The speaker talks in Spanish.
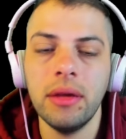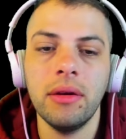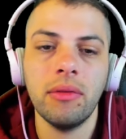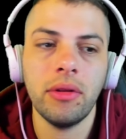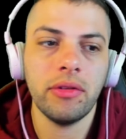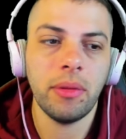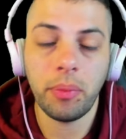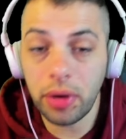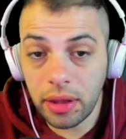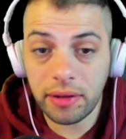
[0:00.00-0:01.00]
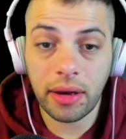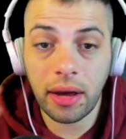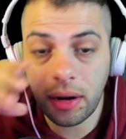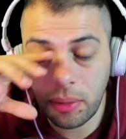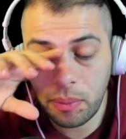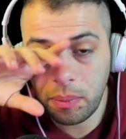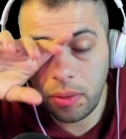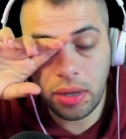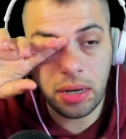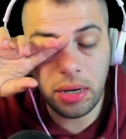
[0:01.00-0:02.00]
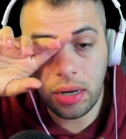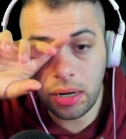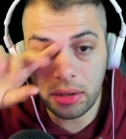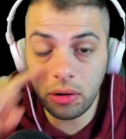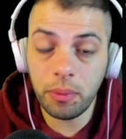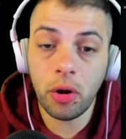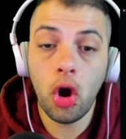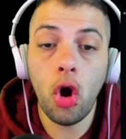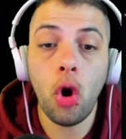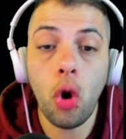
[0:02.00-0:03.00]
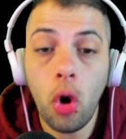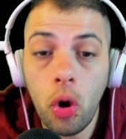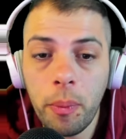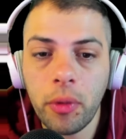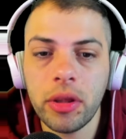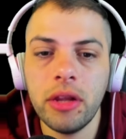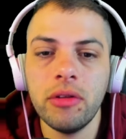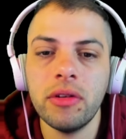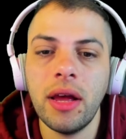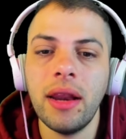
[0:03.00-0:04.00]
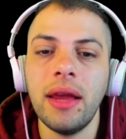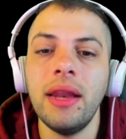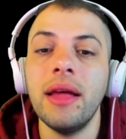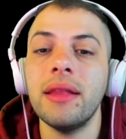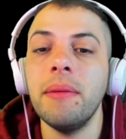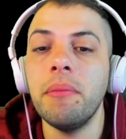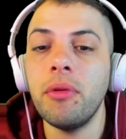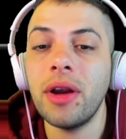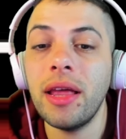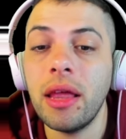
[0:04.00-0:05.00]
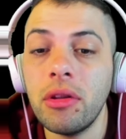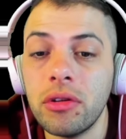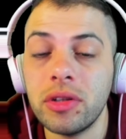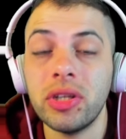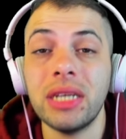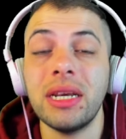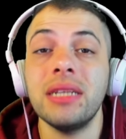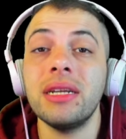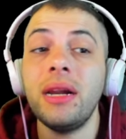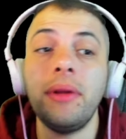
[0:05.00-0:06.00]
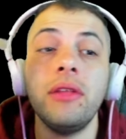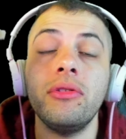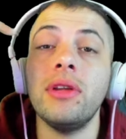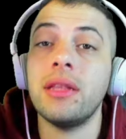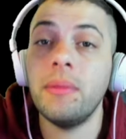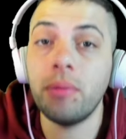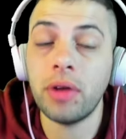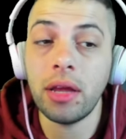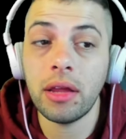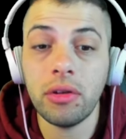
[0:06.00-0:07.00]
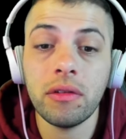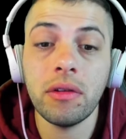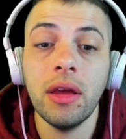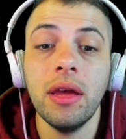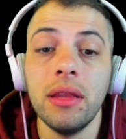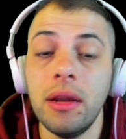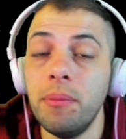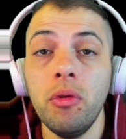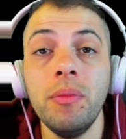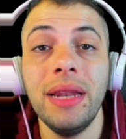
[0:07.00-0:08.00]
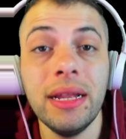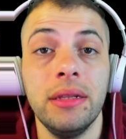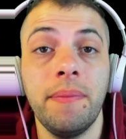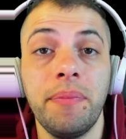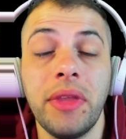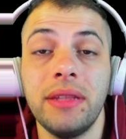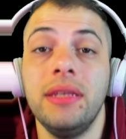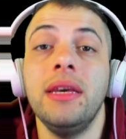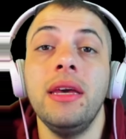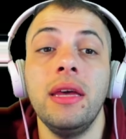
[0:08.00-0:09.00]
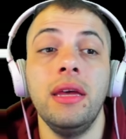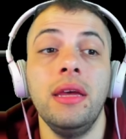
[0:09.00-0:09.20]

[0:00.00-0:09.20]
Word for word: cuando se pueda sacar el airdrop, o podés usar en la temporada 2. O sea, ya están hablando de una temporada 2 del Boomland. Así que